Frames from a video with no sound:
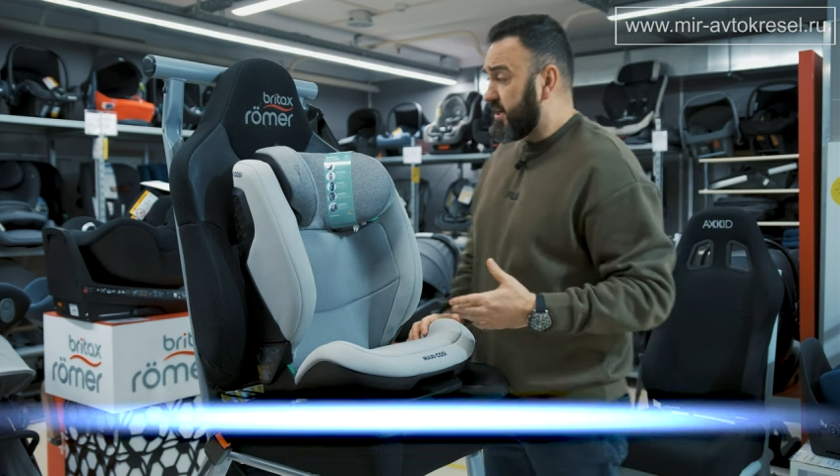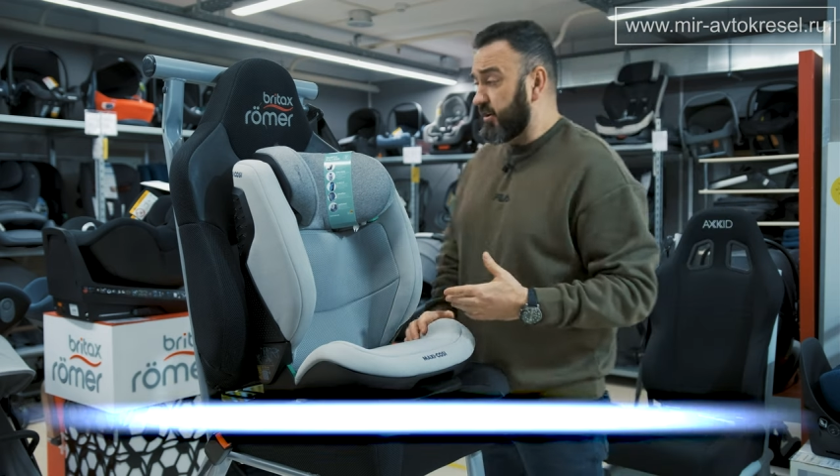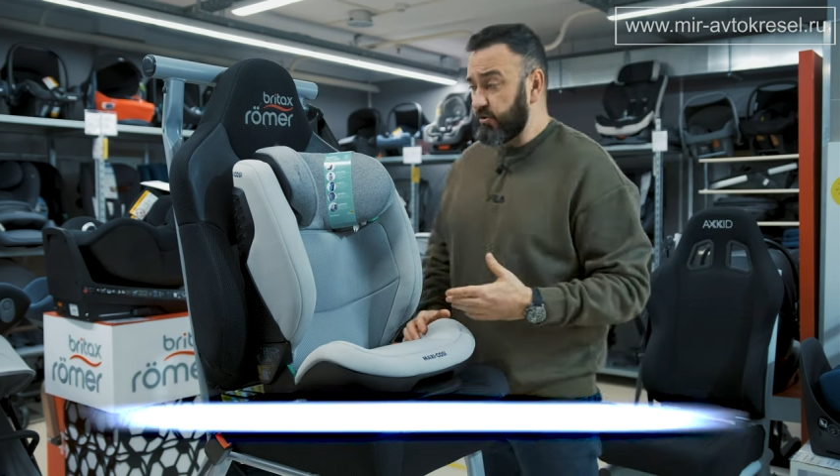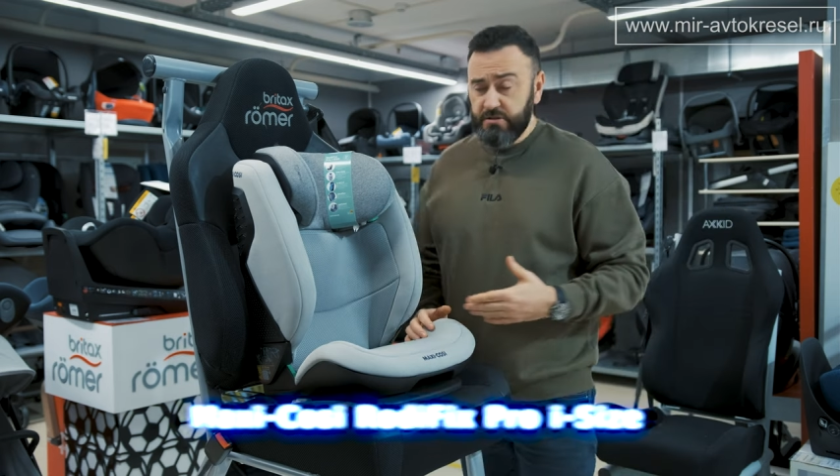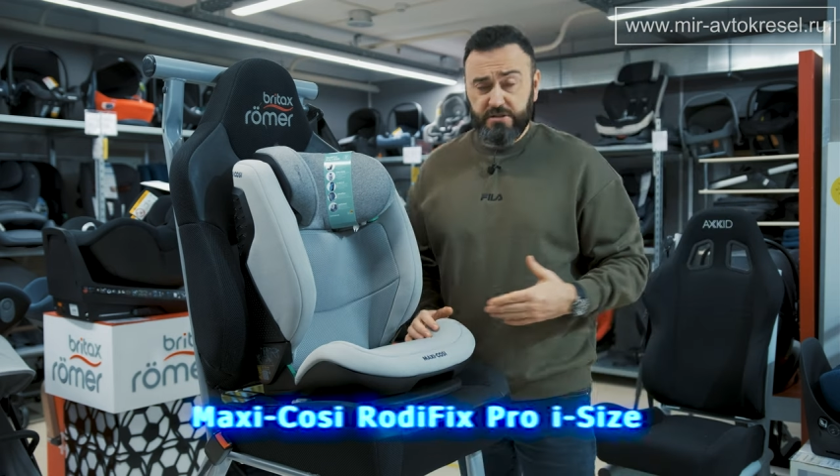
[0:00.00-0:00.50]

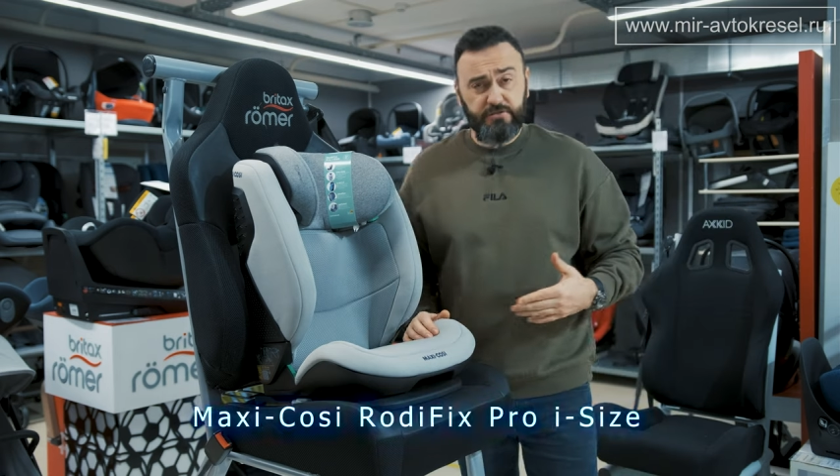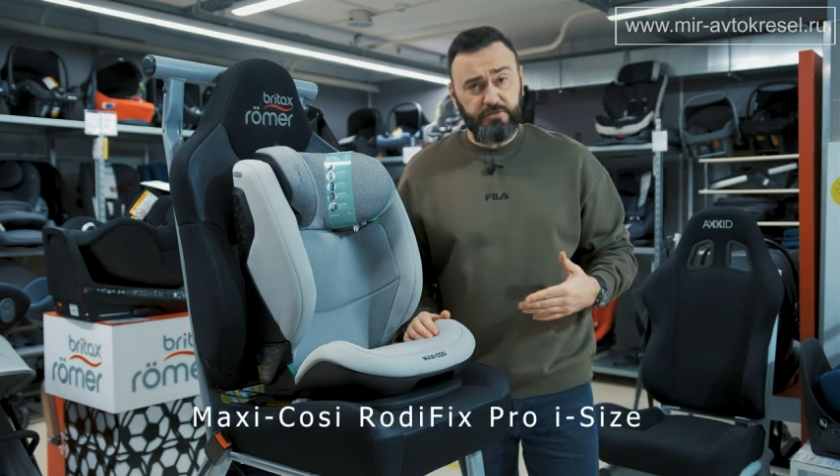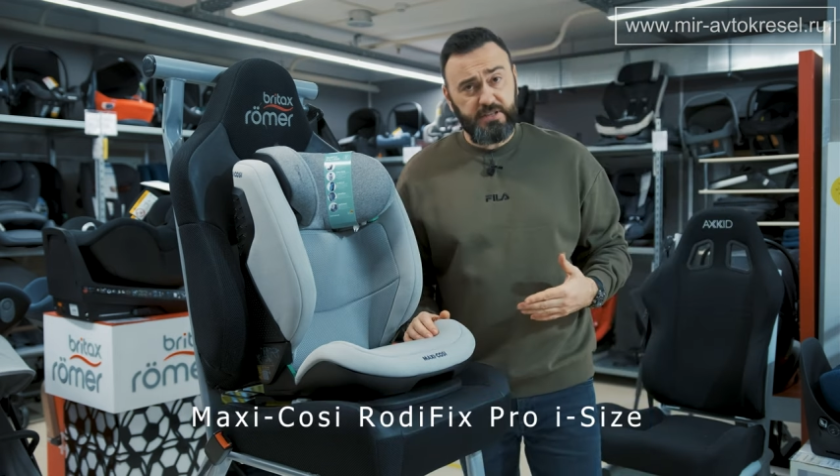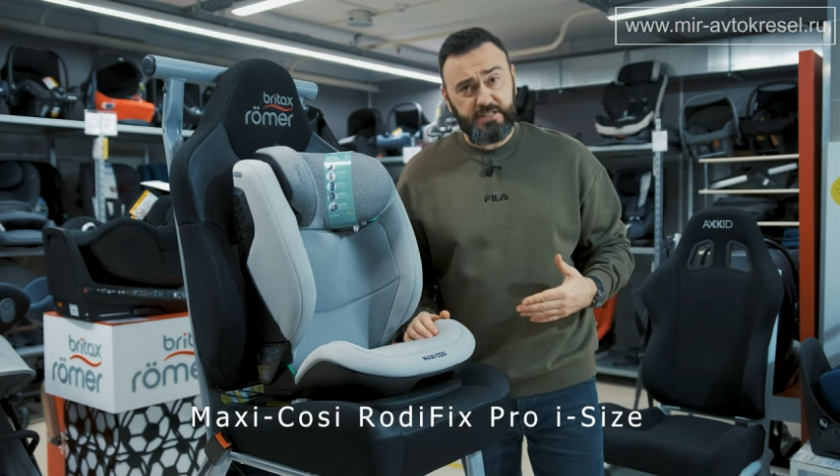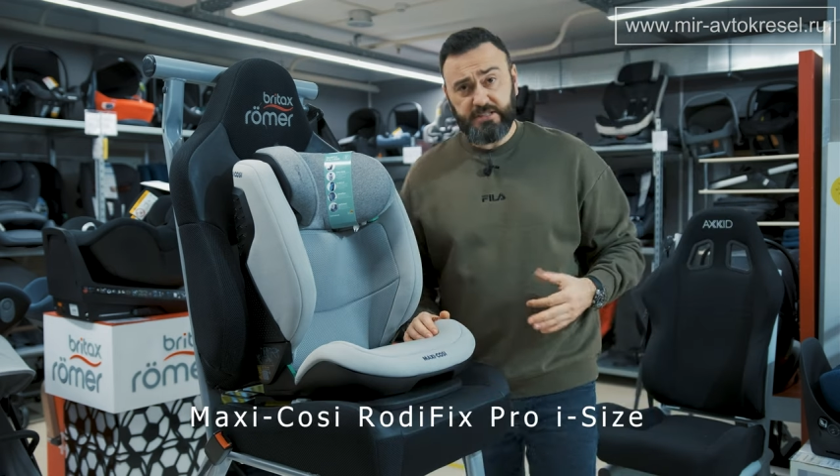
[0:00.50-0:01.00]

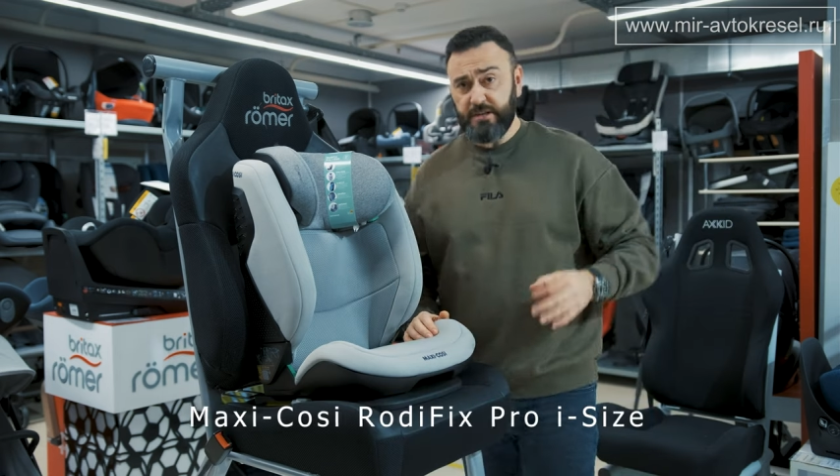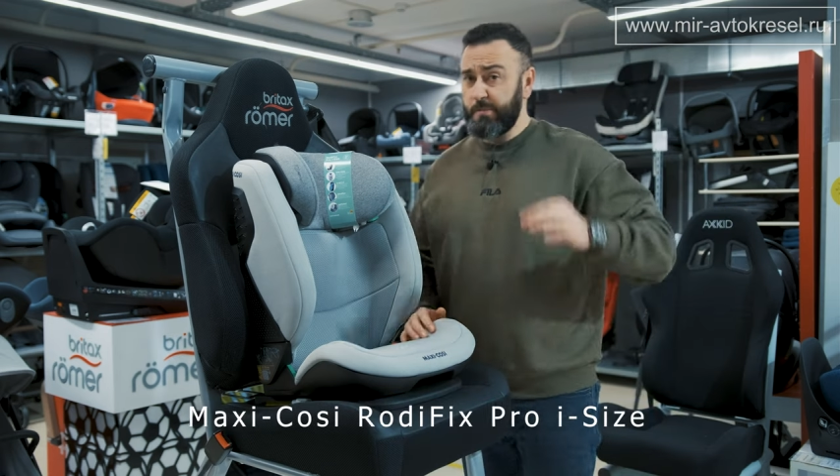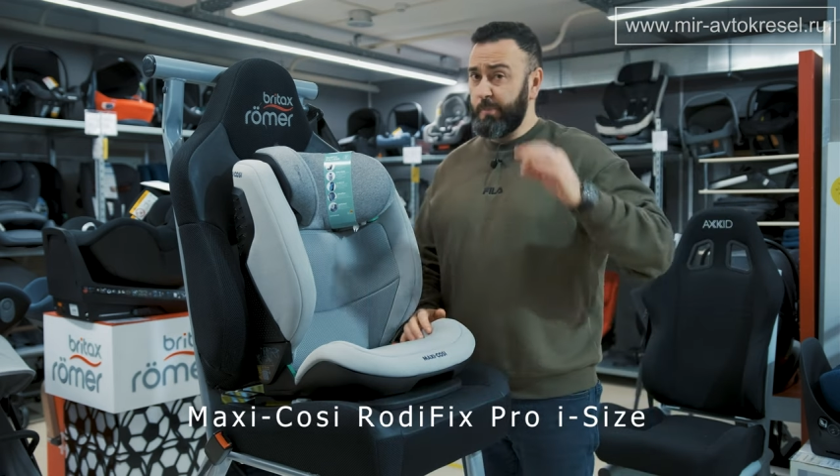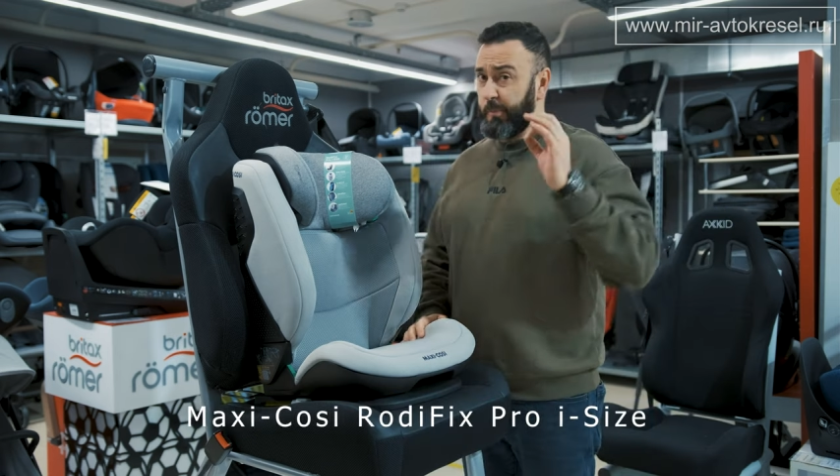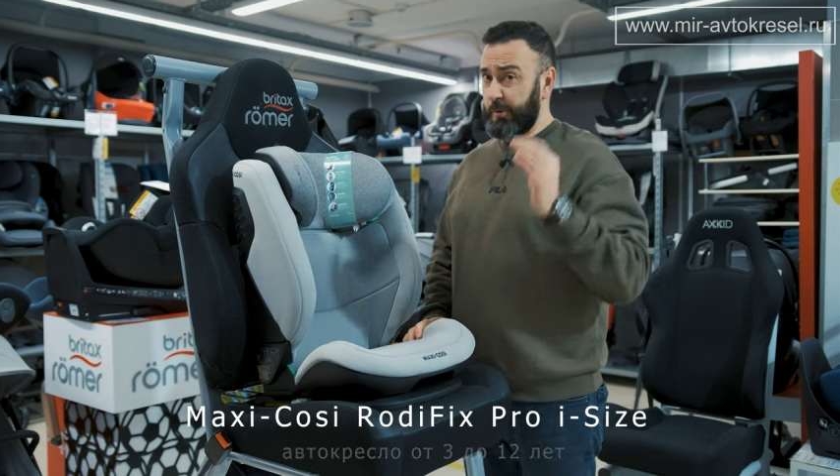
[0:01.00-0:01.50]
Rodifix
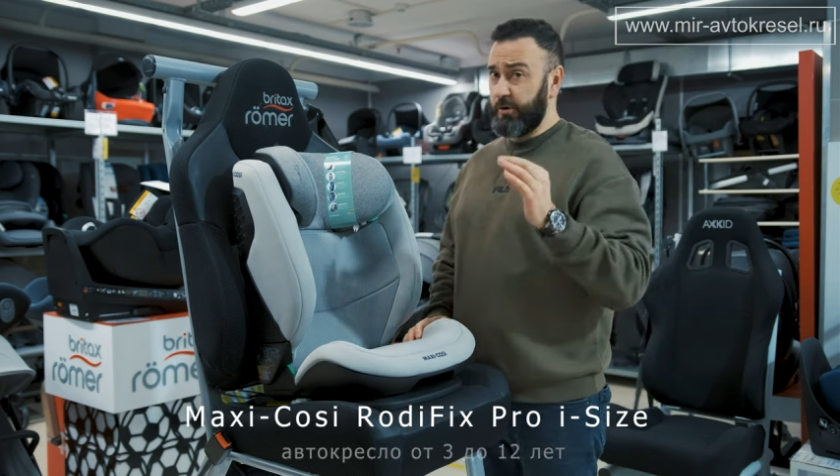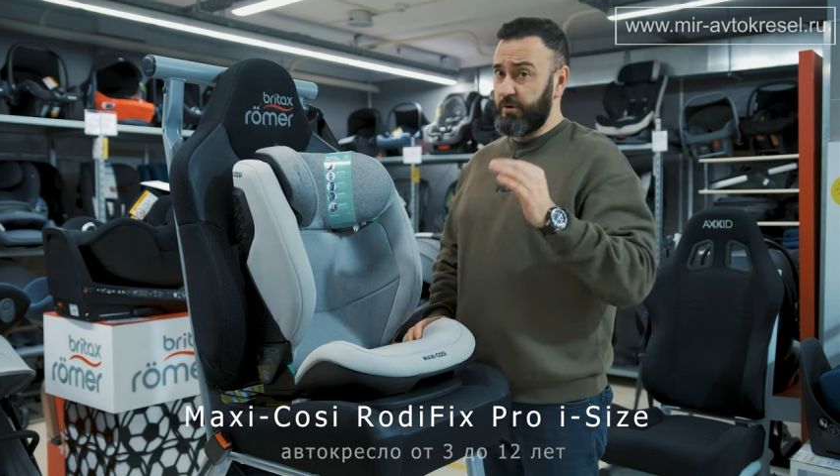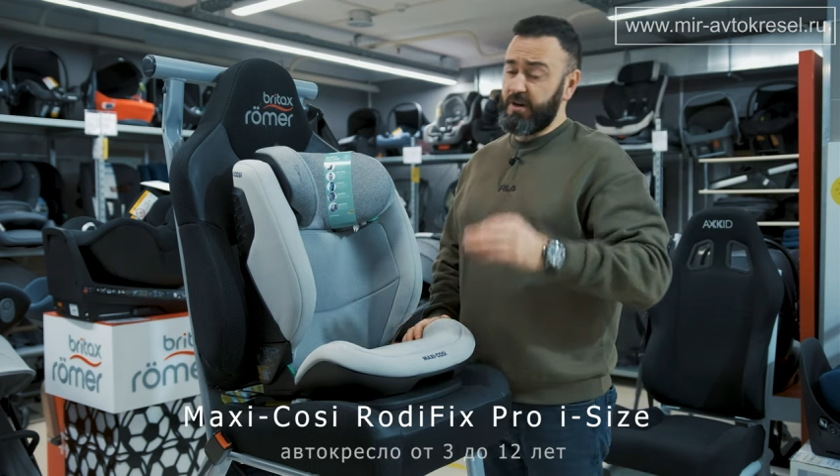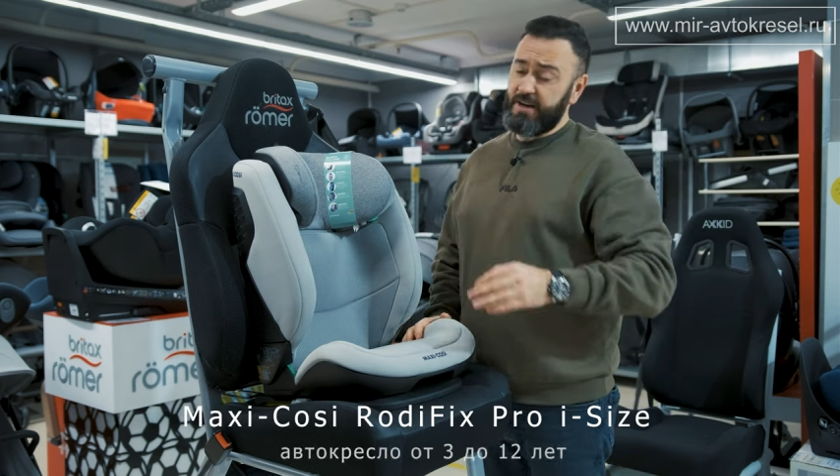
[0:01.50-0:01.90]
Pro